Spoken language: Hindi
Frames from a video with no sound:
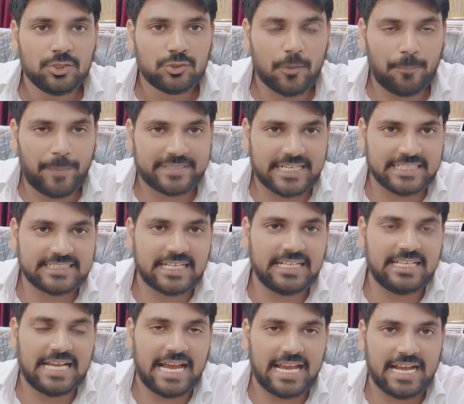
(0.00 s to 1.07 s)
तो पता
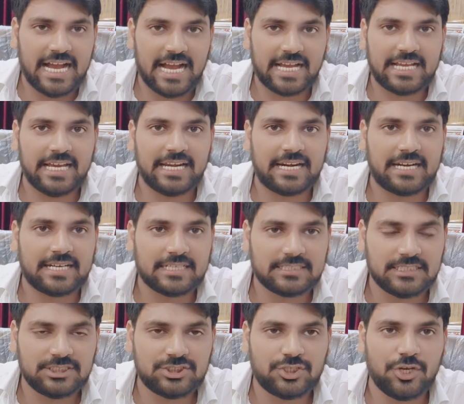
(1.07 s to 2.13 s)
चल जाएगा कि
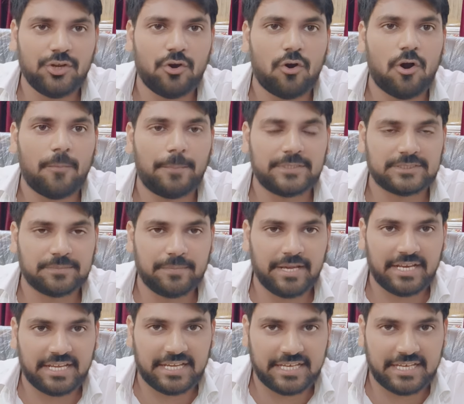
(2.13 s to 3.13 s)
रजिस्ट्री ऑफिस में